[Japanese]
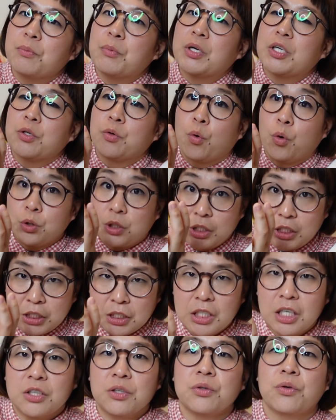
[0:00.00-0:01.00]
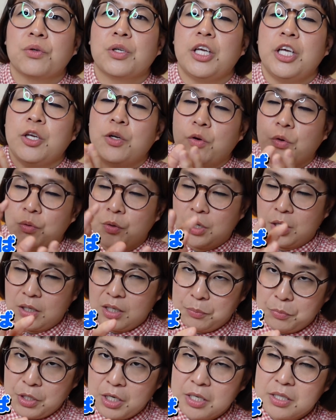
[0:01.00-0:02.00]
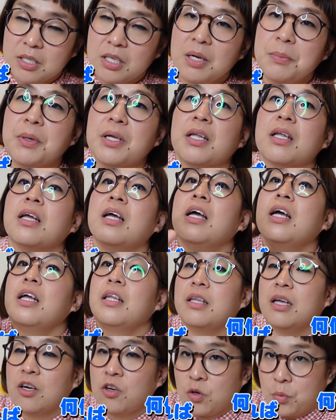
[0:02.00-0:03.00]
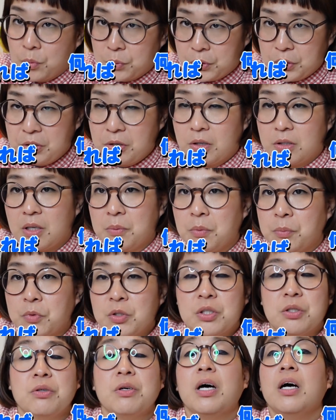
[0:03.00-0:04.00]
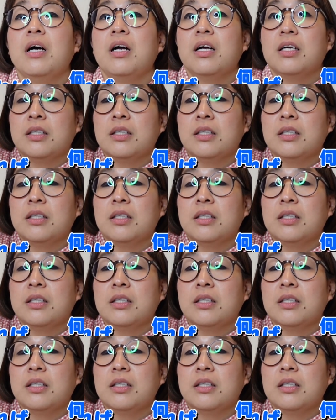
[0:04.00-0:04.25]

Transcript: まあ個人差あるので1個の方もいらっしゃれば何個もという方も、もしくは